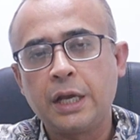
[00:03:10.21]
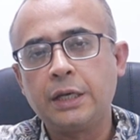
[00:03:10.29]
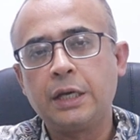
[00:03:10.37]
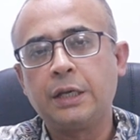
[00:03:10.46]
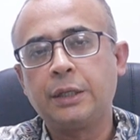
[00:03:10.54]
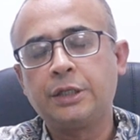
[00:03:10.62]

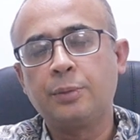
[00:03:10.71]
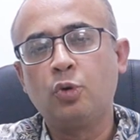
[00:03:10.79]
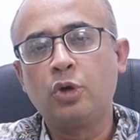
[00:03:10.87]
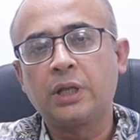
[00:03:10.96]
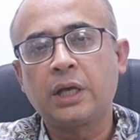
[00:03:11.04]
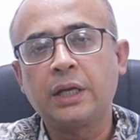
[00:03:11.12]
এই এই সে
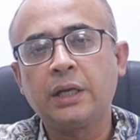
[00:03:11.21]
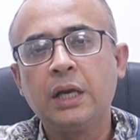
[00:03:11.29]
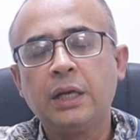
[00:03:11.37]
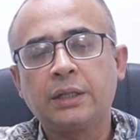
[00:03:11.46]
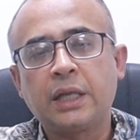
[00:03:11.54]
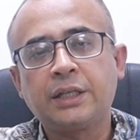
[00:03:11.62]
ভুগে থাকেন
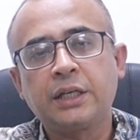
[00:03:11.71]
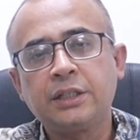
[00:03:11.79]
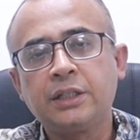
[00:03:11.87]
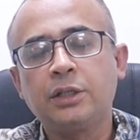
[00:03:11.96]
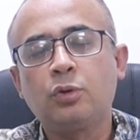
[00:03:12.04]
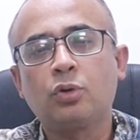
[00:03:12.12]

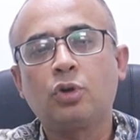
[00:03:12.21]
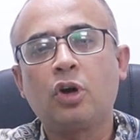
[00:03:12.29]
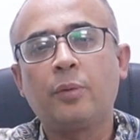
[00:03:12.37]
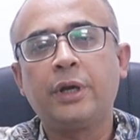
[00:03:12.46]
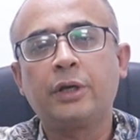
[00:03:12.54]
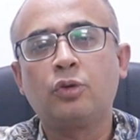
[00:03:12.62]
তাদেরকে যেটি করতে
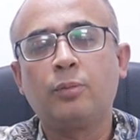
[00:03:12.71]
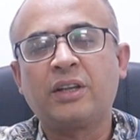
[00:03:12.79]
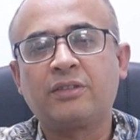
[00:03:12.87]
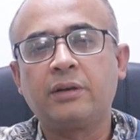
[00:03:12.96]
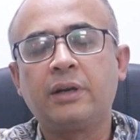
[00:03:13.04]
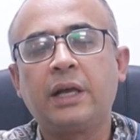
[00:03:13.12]
হবে একটু
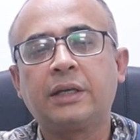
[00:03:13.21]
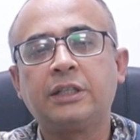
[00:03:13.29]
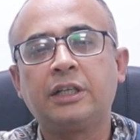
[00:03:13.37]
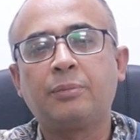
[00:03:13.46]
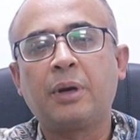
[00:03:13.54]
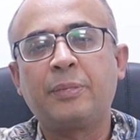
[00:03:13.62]
মাসেল
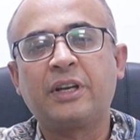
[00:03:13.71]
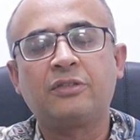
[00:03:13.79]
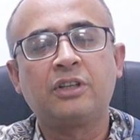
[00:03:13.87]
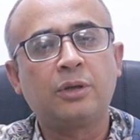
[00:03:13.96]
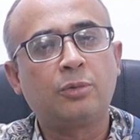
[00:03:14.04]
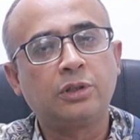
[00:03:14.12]
রিল্যাকজেন বা
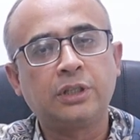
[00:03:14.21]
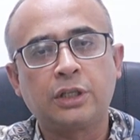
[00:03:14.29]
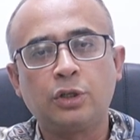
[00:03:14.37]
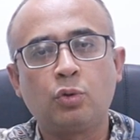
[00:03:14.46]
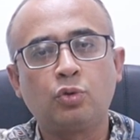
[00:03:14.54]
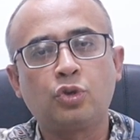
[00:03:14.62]
প্যারাসিটামল
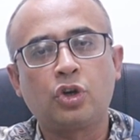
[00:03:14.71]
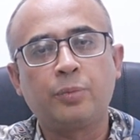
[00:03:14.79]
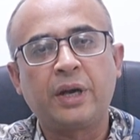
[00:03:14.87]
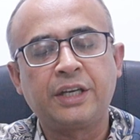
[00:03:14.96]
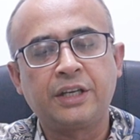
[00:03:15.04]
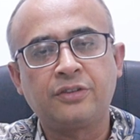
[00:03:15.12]
জাতীয় ঔষধ
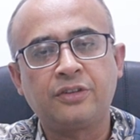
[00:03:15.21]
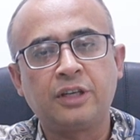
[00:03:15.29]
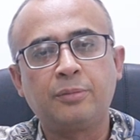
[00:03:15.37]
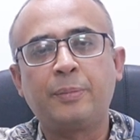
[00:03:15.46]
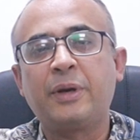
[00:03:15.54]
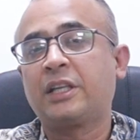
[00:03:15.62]
বা
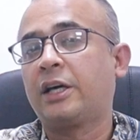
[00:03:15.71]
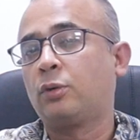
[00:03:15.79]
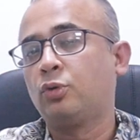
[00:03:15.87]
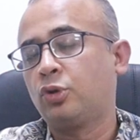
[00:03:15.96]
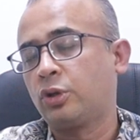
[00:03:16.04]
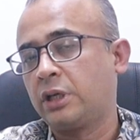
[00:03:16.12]
এনএসএইড বা
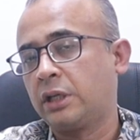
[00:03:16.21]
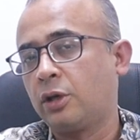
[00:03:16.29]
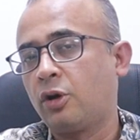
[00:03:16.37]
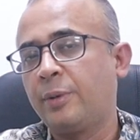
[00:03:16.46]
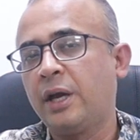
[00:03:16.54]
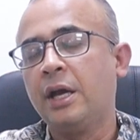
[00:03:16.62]
ব্যথার ঔষধ
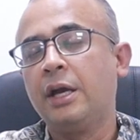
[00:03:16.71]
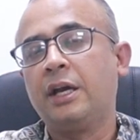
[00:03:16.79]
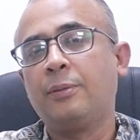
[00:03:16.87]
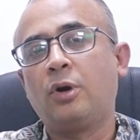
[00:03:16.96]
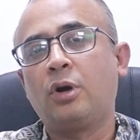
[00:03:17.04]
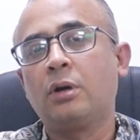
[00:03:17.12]
খেতে হবে
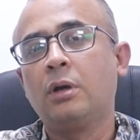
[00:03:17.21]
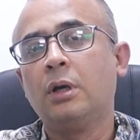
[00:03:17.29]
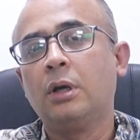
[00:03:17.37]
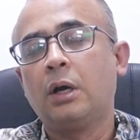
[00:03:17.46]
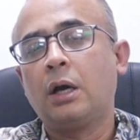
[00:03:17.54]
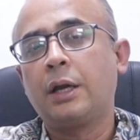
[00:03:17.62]
এবং
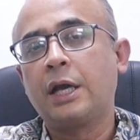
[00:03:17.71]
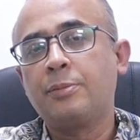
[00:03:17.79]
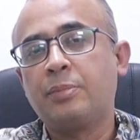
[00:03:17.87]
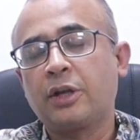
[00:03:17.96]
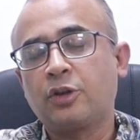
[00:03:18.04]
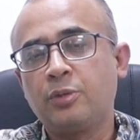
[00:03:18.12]

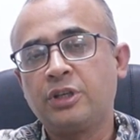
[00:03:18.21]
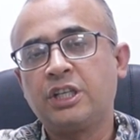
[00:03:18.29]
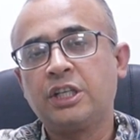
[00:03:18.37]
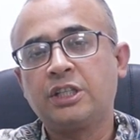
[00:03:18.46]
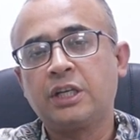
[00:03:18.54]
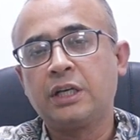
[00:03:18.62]
এই প্রাথমিক
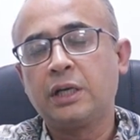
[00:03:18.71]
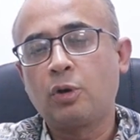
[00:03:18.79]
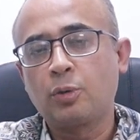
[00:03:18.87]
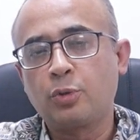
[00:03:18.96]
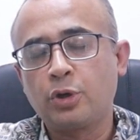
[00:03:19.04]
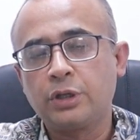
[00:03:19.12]
চিকিৎসাটি
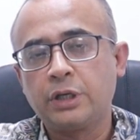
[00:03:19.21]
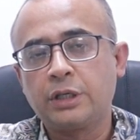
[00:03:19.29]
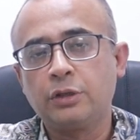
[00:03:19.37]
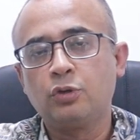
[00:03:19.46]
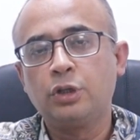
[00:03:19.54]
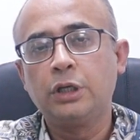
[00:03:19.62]
নেওয়ার পরে
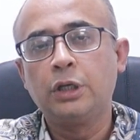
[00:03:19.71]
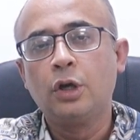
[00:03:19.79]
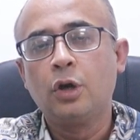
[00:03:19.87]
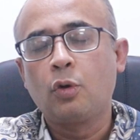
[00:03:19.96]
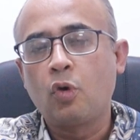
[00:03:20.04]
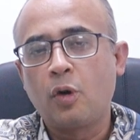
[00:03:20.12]
এটি যদি
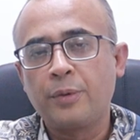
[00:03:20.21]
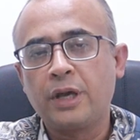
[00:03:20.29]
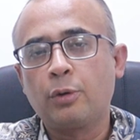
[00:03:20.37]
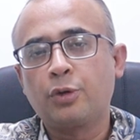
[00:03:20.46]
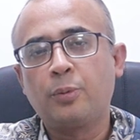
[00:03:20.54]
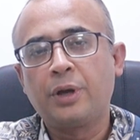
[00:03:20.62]

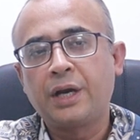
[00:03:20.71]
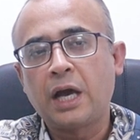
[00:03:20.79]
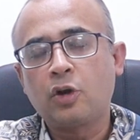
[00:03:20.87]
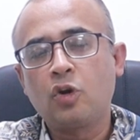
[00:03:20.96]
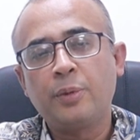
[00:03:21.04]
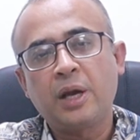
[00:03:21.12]
কমে অথবা
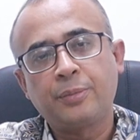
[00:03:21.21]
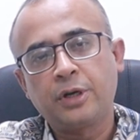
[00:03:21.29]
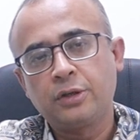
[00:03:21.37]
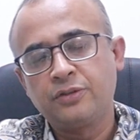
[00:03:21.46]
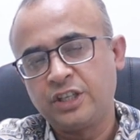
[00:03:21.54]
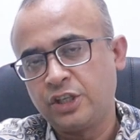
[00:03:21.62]
না কমে
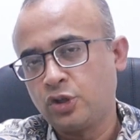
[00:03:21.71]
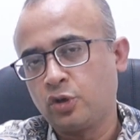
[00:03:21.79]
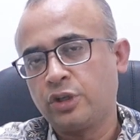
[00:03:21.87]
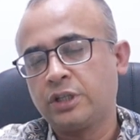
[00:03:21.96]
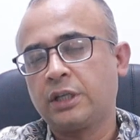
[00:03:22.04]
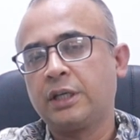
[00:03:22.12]
আপনার
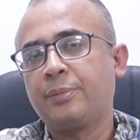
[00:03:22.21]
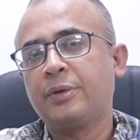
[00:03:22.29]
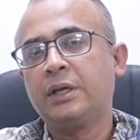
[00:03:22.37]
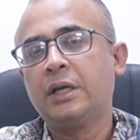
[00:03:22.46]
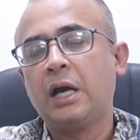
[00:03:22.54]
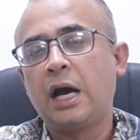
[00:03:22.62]
চিকিৎসকের সাথে
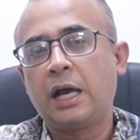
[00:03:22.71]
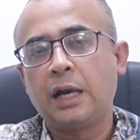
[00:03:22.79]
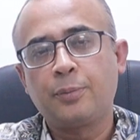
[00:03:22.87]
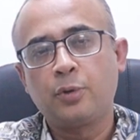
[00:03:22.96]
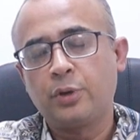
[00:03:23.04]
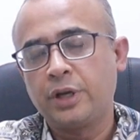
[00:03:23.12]
আপনি
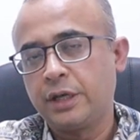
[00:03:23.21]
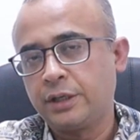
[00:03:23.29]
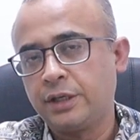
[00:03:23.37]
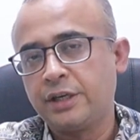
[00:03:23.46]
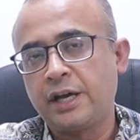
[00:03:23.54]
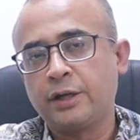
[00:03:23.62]
আলাপ করে
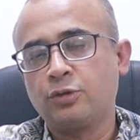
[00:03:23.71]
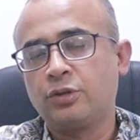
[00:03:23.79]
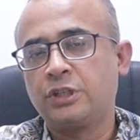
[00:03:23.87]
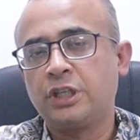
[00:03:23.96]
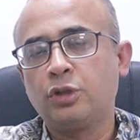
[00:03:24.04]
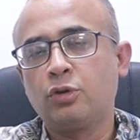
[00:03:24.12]
এটি
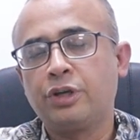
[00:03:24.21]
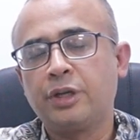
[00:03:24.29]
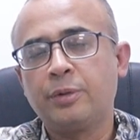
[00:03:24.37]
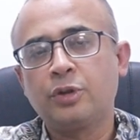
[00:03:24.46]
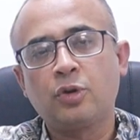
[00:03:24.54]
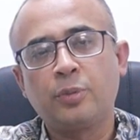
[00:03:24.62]
ডায়াগনোসিস ঠিক করে
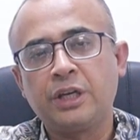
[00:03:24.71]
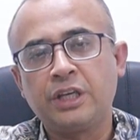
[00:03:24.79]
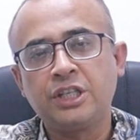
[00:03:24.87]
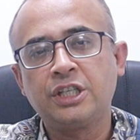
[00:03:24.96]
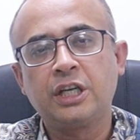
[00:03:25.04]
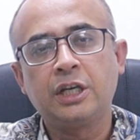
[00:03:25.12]
নেবেন তবে
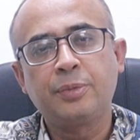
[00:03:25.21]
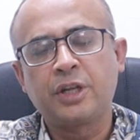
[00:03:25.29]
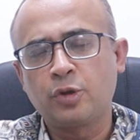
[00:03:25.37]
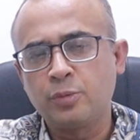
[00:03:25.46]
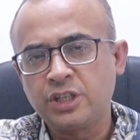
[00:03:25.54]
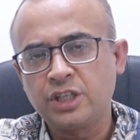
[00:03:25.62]
ইনিশিয়ালি
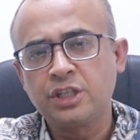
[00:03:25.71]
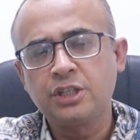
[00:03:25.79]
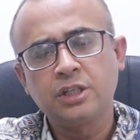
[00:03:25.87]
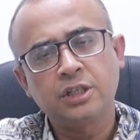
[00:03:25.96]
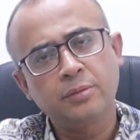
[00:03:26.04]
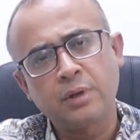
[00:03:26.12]
প্রাথমিক
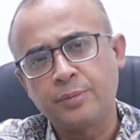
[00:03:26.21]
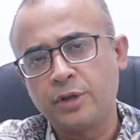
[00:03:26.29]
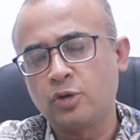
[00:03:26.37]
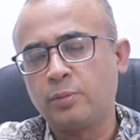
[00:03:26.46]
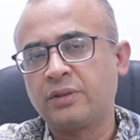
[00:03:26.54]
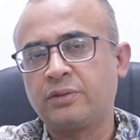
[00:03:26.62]
চিকিৎসা হিসেবে
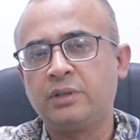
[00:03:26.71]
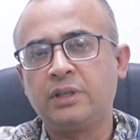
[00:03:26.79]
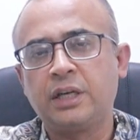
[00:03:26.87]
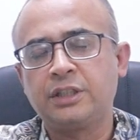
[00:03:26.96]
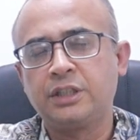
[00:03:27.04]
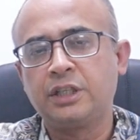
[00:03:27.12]
আপনি একটু মাসেল
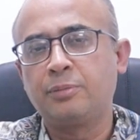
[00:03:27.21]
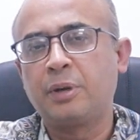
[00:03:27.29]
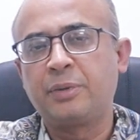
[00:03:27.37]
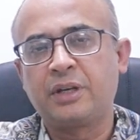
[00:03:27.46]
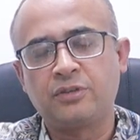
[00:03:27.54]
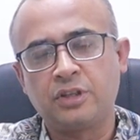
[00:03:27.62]
রিল্যাক্সেন্ট
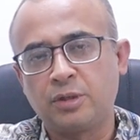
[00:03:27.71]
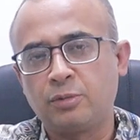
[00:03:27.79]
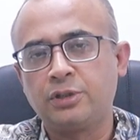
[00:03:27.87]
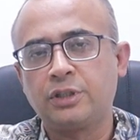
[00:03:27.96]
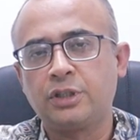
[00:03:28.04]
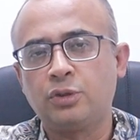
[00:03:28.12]
বা
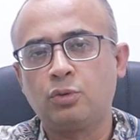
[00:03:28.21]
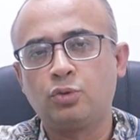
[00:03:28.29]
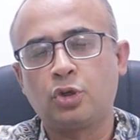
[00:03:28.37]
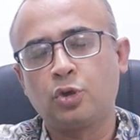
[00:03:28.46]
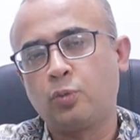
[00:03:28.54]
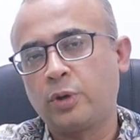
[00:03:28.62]
প্যারাসিটামল জাতীয়
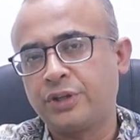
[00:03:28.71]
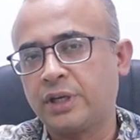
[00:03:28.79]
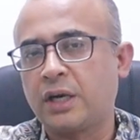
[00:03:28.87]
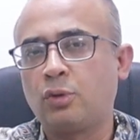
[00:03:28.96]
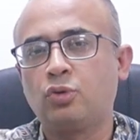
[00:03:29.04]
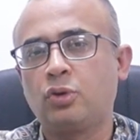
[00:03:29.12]
ঔষধ ওভার
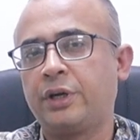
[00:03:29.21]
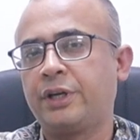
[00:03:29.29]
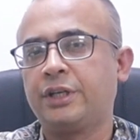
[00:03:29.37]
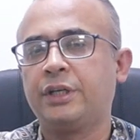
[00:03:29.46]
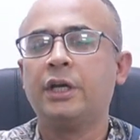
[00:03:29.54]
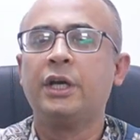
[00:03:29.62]
দ্য কাউন্টার
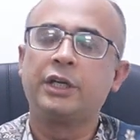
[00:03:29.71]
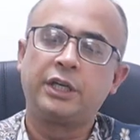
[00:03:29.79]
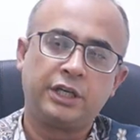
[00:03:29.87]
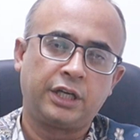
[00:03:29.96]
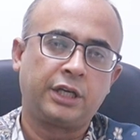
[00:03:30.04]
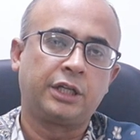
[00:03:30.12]
এটি
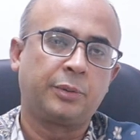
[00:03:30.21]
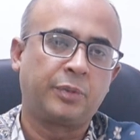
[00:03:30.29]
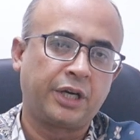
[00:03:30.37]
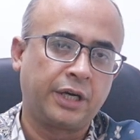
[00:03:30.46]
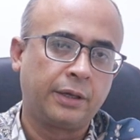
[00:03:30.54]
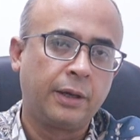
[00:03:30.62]
কিনে খেতে
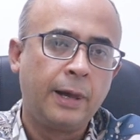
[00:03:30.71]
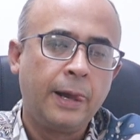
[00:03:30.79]
পারেন